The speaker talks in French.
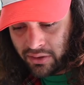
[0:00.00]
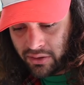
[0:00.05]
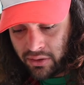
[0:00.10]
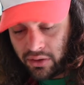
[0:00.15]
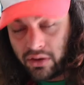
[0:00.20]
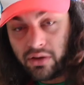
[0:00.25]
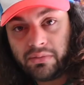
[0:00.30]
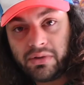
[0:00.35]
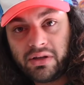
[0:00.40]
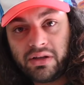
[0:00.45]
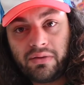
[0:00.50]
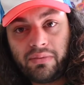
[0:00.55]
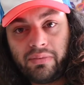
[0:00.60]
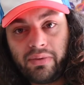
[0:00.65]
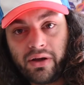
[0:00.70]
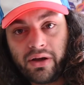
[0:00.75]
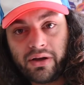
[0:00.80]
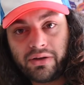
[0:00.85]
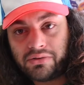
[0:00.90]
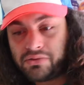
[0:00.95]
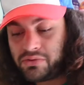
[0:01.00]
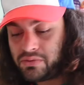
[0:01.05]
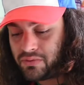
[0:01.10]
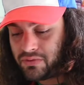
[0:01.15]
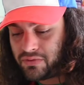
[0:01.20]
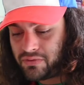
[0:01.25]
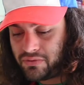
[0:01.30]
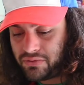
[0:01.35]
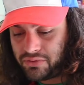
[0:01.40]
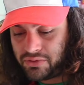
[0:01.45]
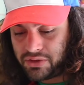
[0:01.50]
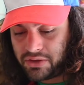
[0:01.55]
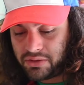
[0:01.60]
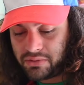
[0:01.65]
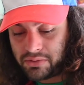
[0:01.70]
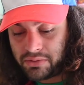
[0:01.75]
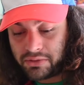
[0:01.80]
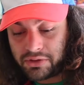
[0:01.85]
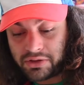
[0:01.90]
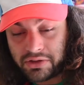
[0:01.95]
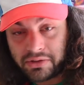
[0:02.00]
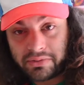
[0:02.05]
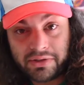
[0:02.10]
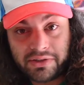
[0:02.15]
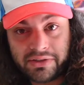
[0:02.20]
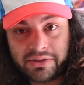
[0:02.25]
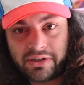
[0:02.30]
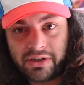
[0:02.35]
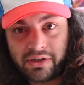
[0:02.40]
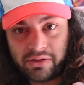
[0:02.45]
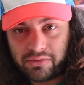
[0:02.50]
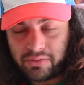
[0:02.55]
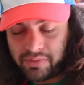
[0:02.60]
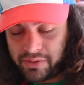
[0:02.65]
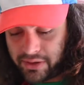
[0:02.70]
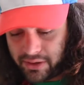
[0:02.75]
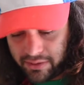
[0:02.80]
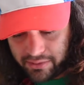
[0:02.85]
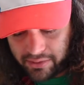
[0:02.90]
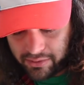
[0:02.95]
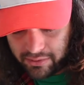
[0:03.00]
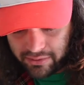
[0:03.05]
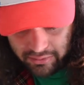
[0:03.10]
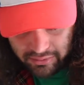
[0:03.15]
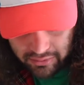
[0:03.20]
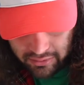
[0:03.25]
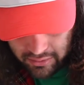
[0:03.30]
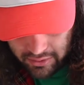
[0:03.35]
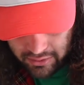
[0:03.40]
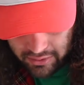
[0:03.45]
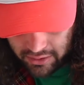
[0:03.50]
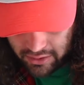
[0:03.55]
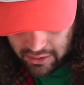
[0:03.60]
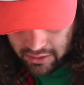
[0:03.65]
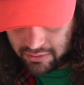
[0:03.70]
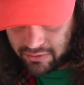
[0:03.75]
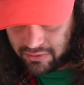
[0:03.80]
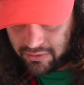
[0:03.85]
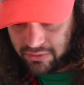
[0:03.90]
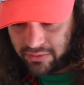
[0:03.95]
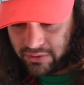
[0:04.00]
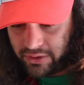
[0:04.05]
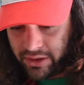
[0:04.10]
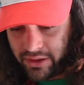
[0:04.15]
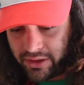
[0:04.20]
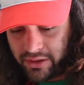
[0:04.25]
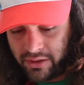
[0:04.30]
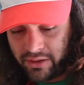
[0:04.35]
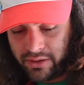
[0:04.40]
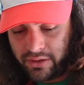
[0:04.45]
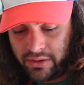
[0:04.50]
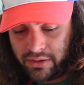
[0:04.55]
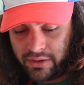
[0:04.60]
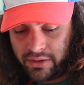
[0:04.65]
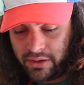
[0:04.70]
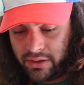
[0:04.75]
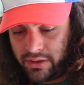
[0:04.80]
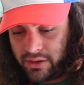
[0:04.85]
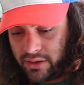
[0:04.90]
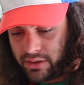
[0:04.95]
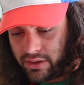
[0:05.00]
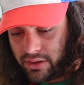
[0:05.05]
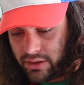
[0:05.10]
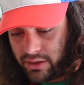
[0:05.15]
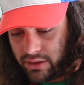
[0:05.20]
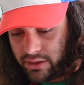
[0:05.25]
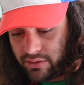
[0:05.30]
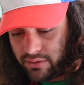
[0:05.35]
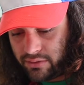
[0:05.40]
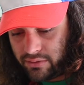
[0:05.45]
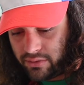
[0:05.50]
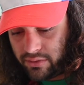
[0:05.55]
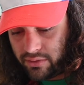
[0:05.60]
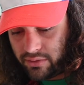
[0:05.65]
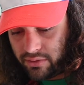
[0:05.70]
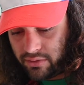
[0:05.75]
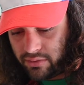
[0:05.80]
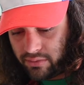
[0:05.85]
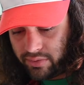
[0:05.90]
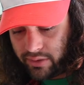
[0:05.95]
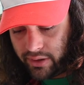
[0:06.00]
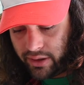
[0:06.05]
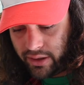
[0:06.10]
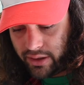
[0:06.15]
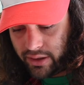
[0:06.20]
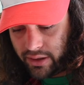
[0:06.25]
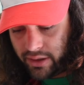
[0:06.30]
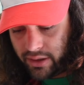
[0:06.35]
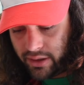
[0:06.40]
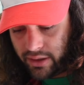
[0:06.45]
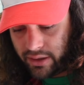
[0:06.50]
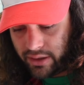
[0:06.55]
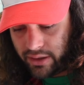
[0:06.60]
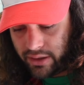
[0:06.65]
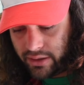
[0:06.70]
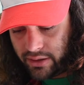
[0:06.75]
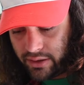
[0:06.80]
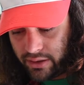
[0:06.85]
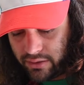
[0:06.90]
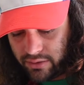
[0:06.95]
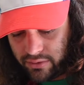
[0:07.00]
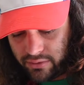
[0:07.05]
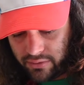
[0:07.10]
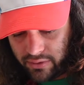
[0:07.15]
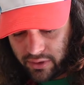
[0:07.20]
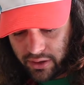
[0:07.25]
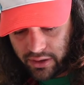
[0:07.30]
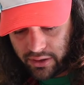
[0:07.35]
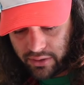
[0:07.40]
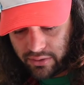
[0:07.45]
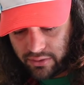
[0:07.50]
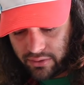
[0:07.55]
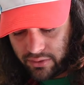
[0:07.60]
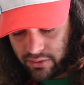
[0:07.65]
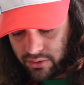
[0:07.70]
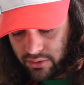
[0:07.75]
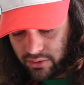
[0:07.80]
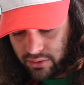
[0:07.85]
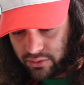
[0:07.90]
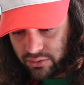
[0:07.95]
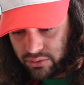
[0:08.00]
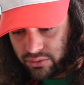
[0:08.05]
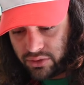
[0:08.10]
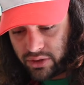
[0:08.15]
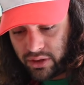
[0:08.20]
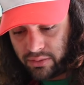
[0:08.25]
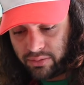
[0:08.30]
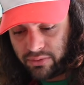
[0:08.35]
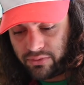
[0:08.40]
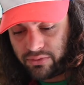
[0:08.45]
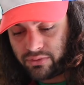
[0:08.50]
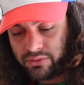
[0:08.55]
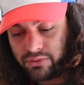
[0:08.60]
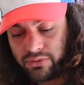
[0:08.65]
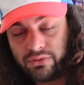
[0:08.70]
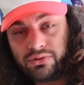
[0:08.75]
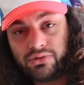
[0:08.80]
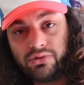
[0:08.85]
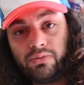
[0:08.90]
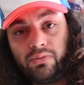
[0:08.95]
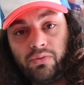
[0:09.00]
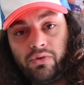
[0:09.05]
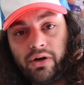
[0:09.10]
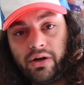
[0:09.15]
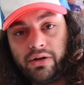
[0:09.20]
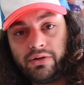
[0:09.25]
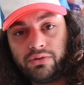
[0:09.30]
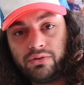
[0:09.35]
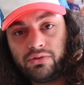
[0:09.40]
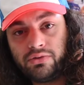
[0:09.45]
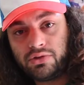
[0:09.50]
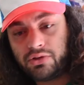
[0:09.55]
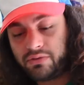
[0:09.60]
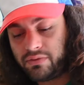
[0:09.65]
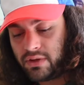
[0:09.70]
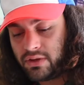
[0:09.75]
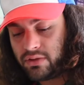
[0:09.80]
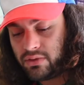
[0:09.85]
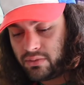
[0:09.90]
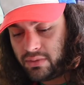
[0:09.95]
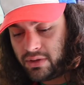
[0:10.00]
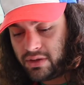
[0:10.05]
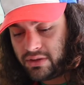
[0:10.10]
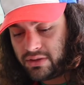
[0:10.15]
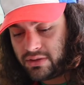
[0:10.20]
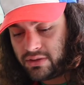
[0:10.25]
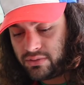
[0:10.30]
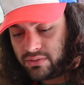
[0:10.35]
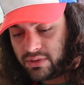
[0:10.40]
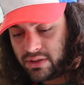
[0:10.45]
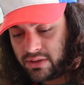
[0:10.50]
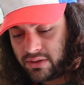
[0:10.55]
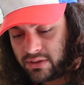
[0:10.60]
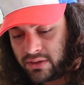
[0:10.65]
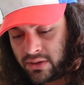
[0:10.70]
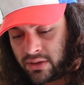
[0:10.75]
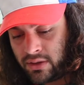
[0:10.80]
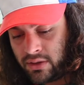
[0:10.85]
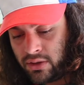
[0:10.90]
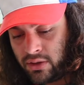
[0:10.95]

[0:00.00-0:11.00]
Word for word: Le mini plat du Mont Fuji. Bon, moi j'appelle ça la coupelle. Comme vous voulez. Et donc, on part à la découverte euh, du Japon de ce mois de janvier 2018.